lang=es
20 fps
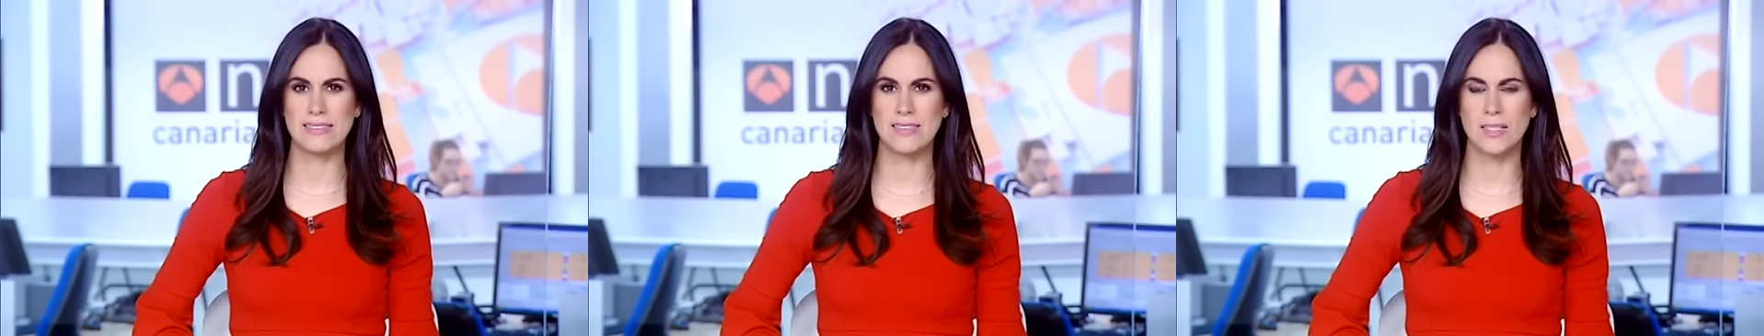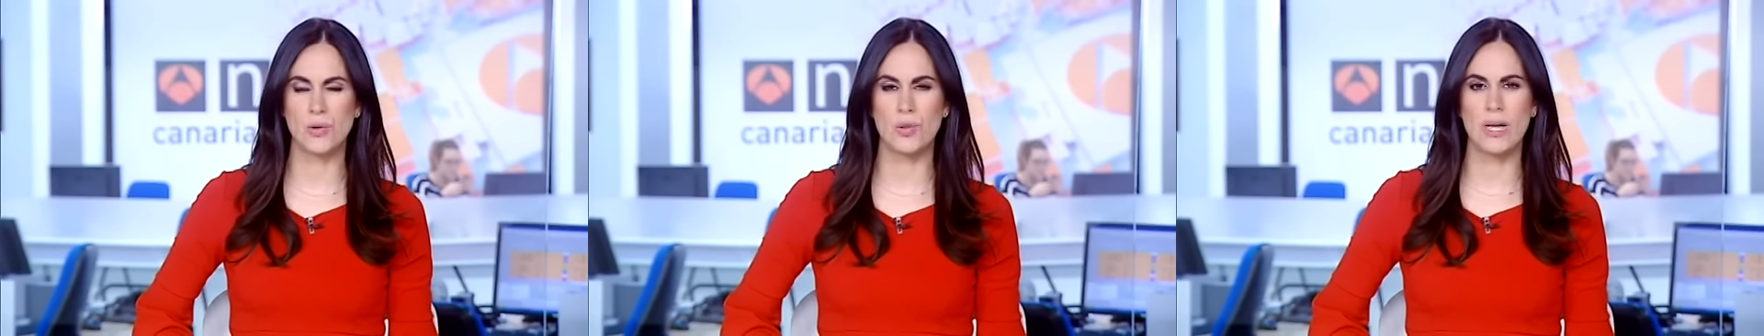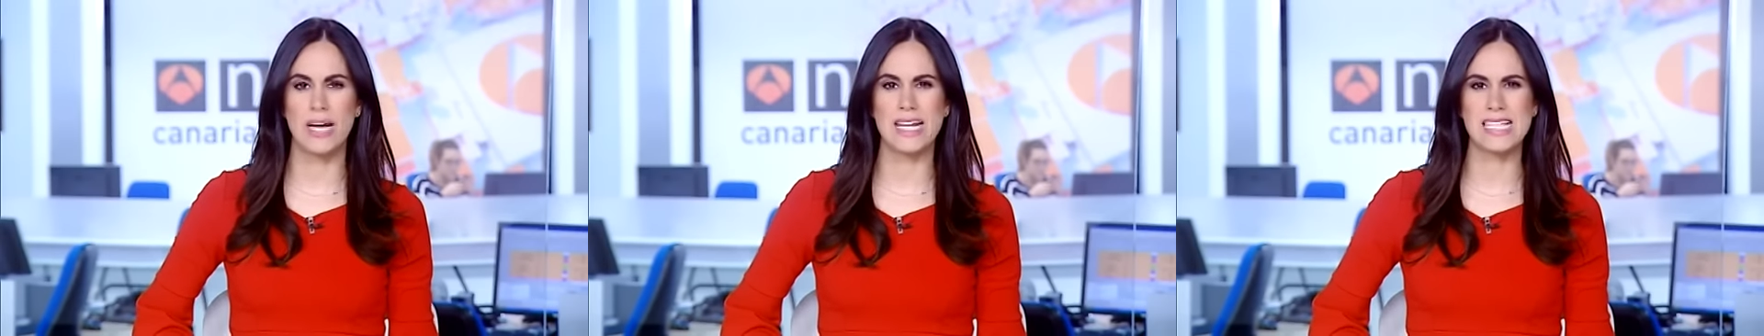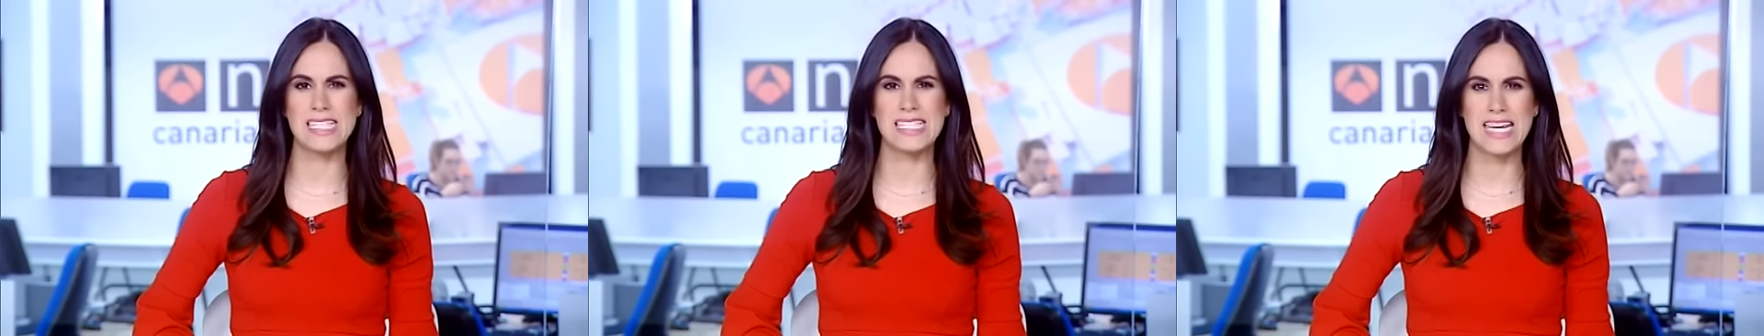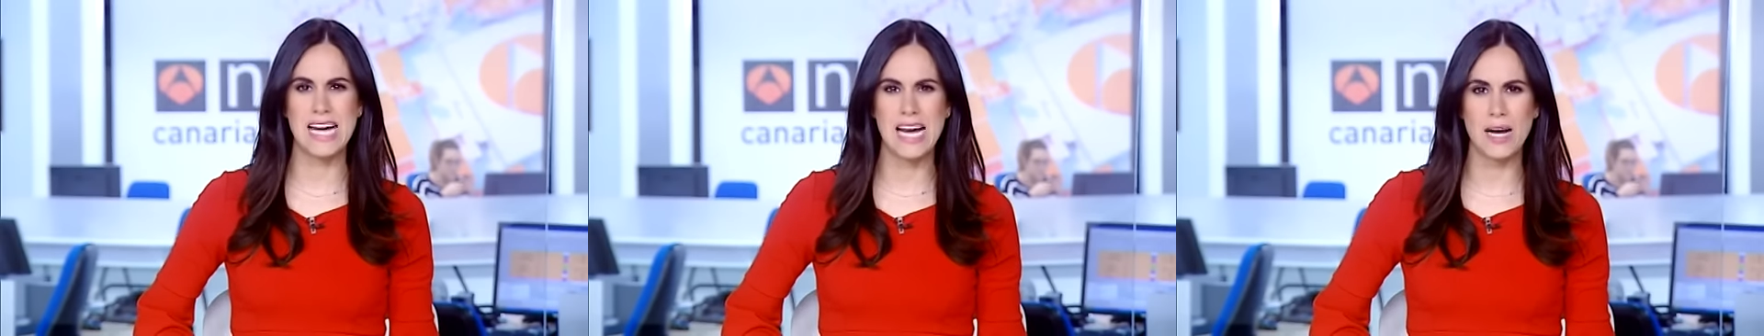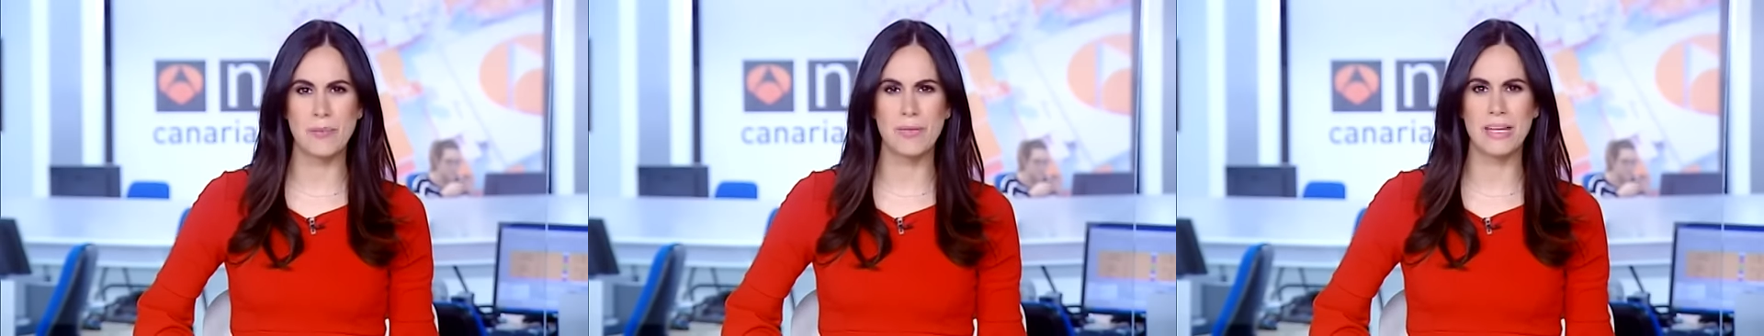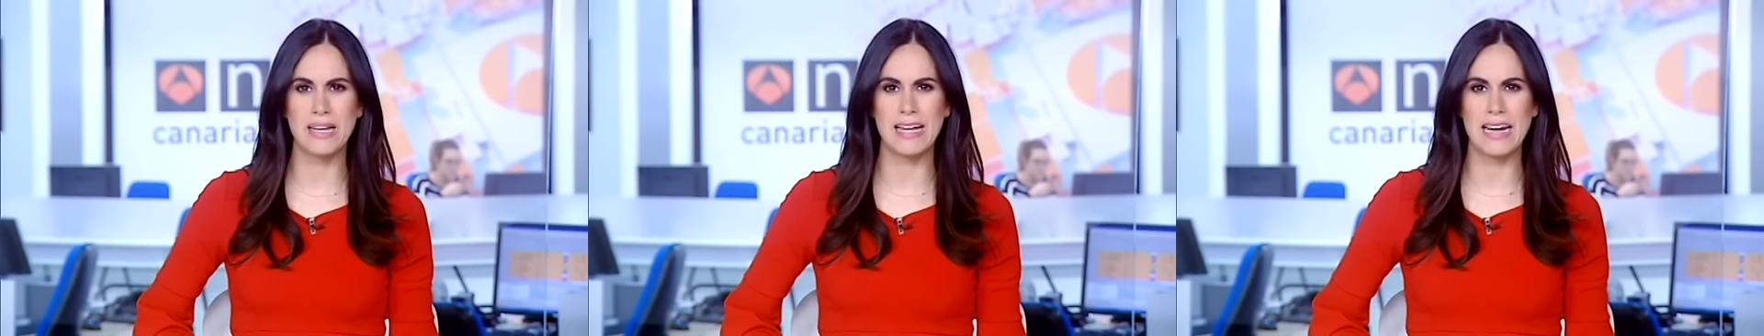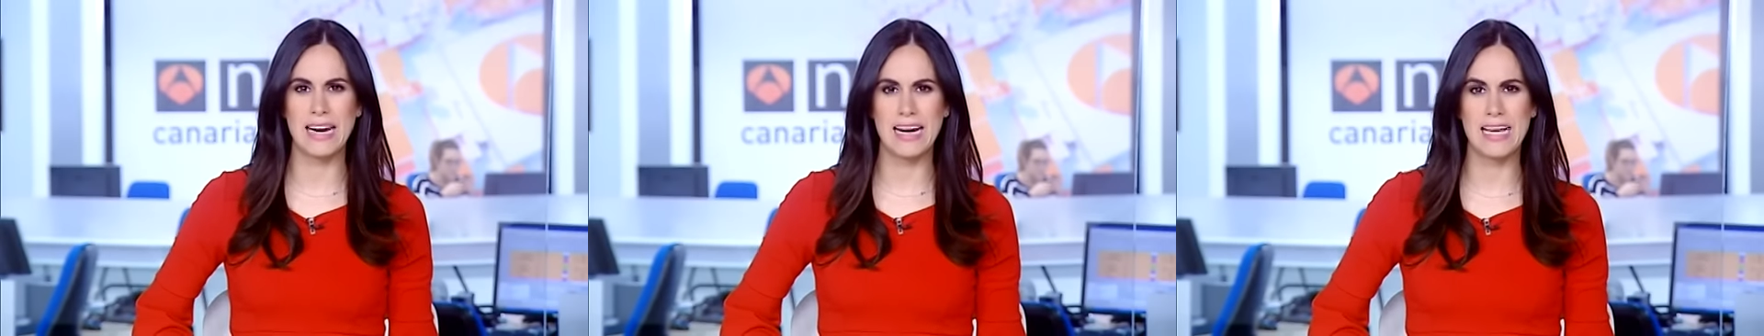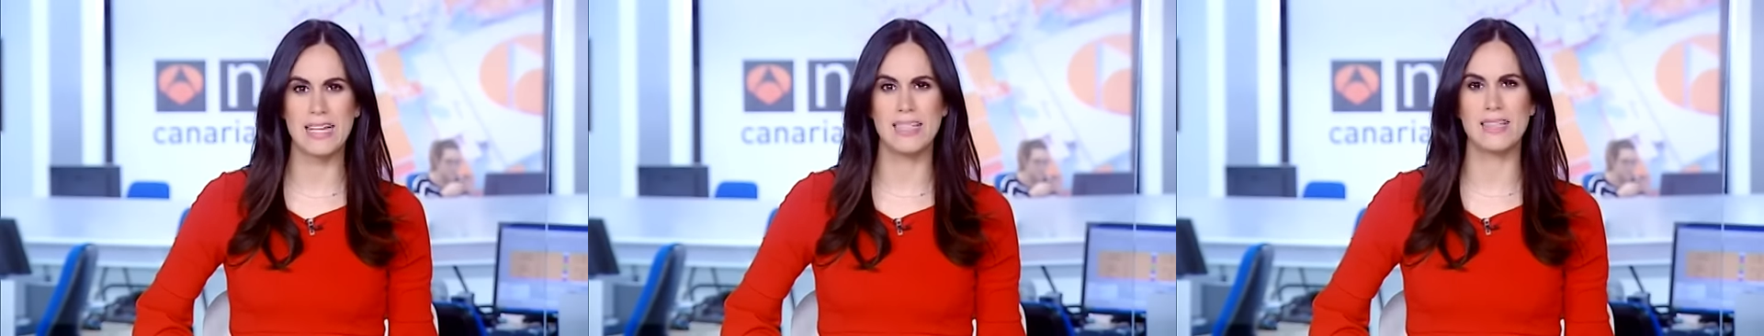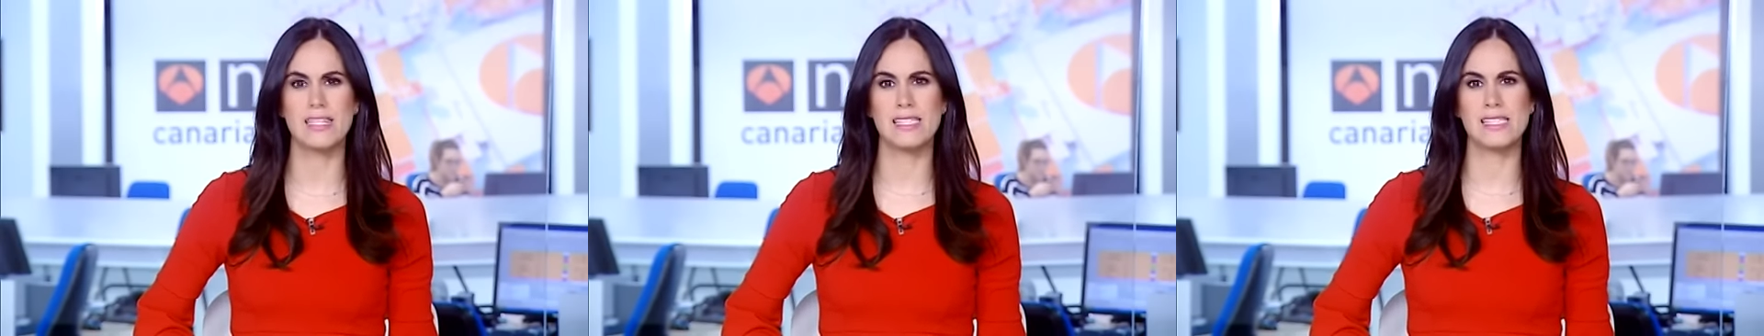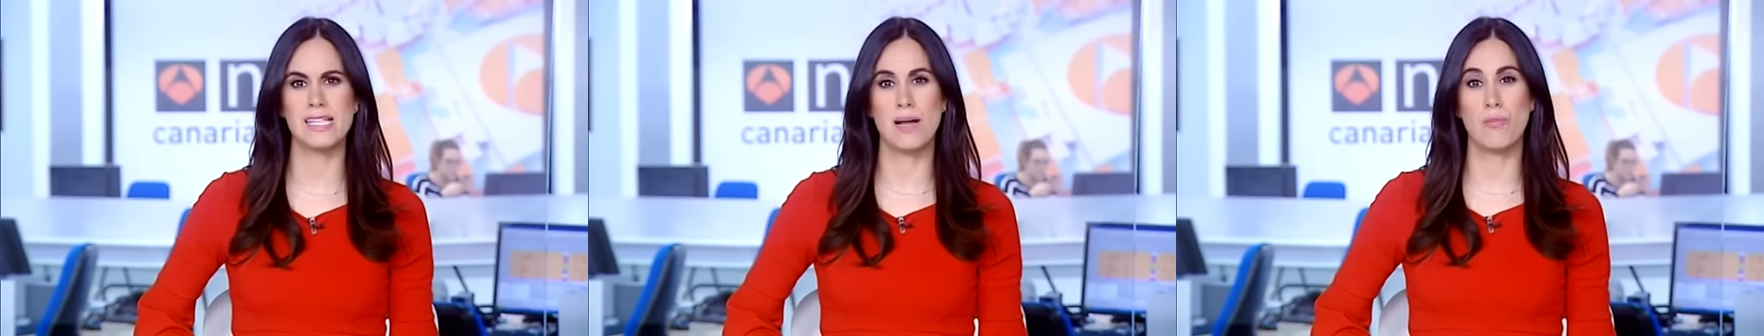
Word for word: titulares, Carmen Hernández,